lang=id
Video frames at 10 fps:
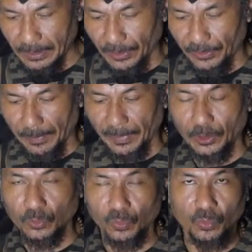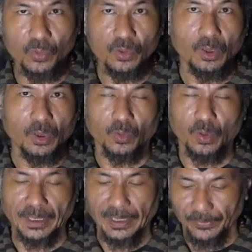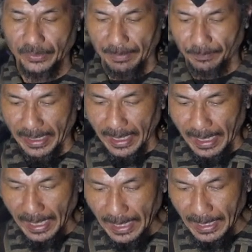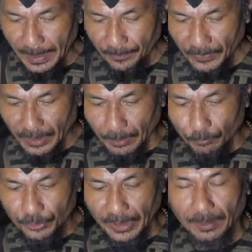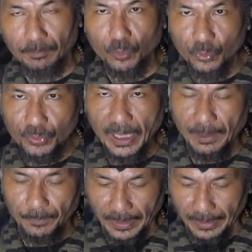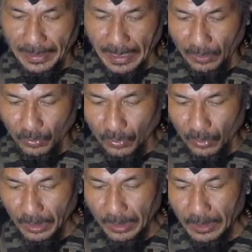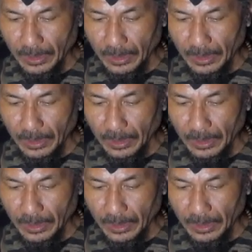Di samping itu, orangnya sabar, kemudian mudah bergaul,